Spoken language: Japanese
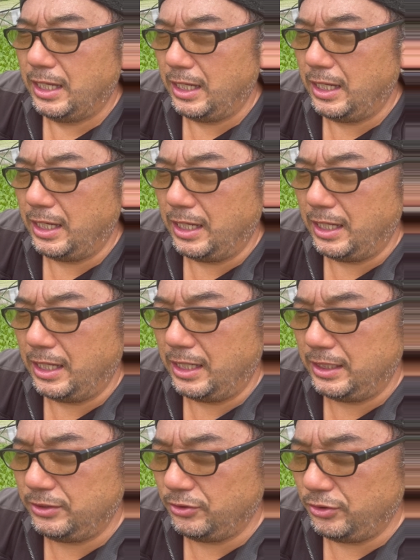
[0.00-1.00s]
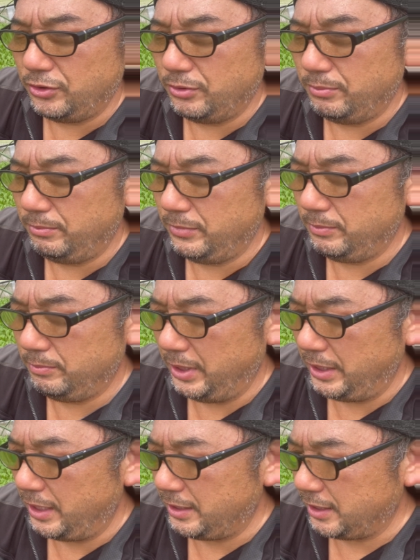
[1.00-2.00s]
あいろいろ、ま
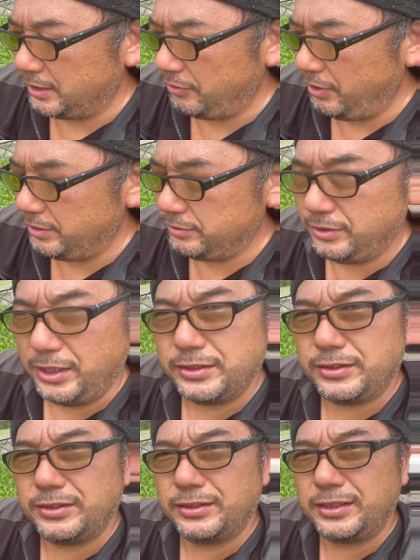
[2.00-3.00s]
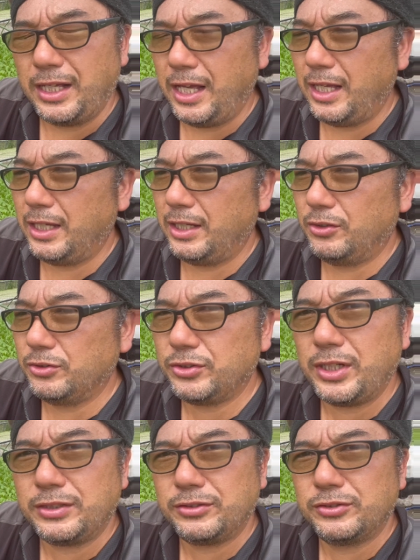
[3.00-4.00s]
あ、やり方はあるんですがお
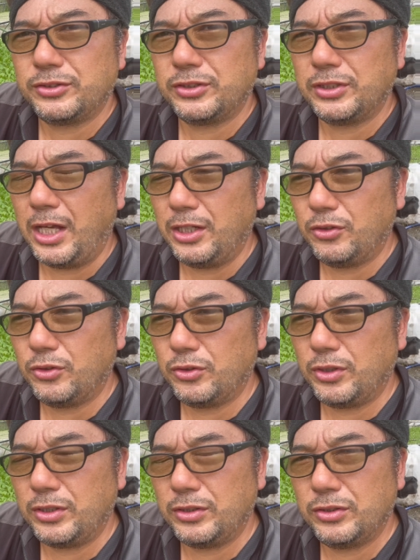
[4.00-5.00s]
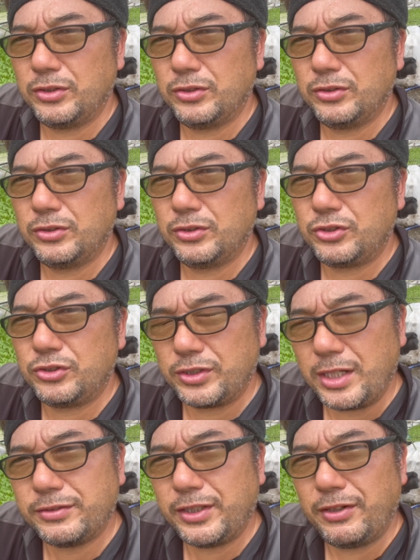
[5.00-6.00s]
そらくあの中
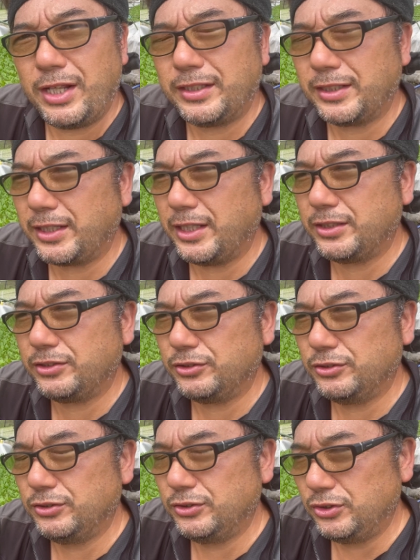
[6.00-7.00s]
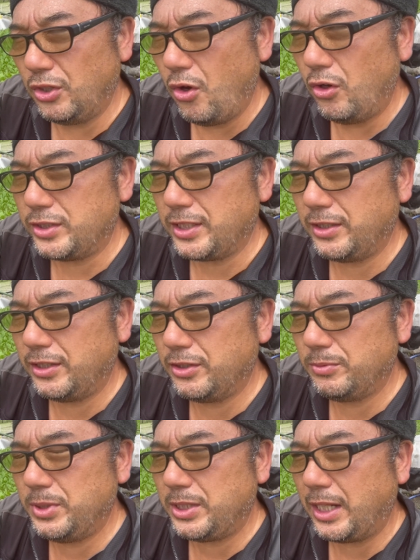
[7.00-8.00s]
学生の畑くんの
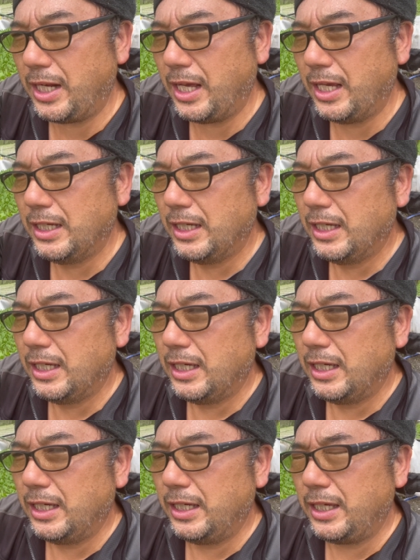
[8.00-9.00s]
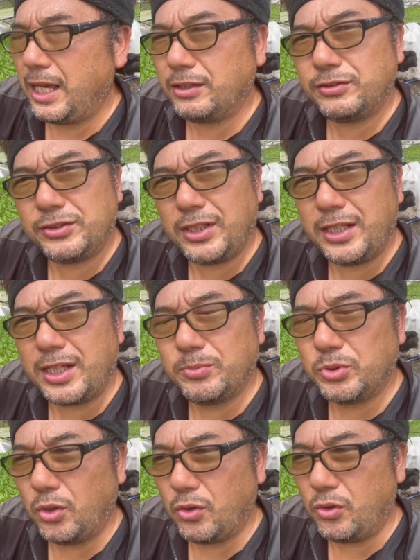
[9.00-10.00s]
チャンネル見たら、え白菜か
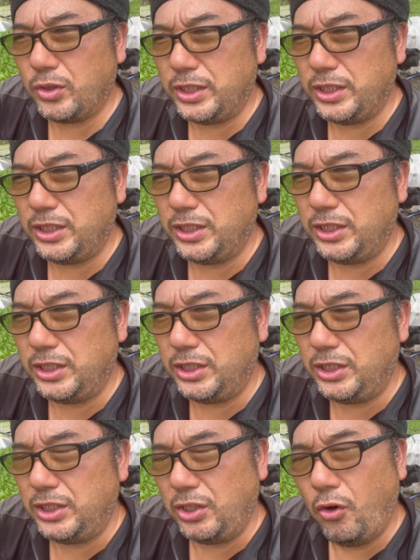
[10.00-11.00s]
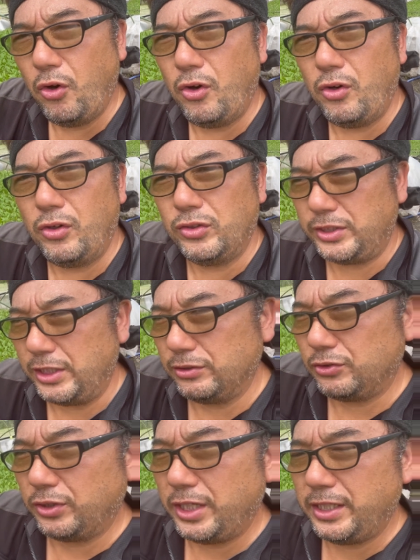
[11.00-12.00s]
ブロッコリーを
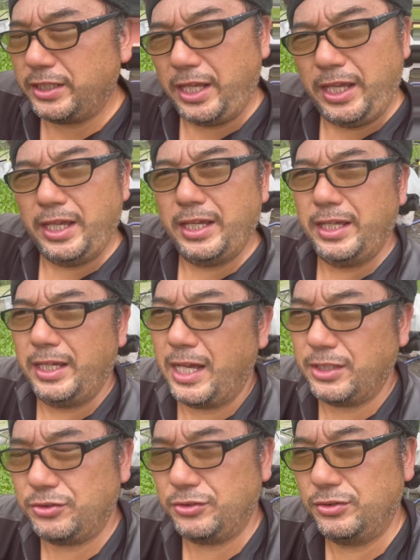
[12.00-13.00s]
セルトレイで発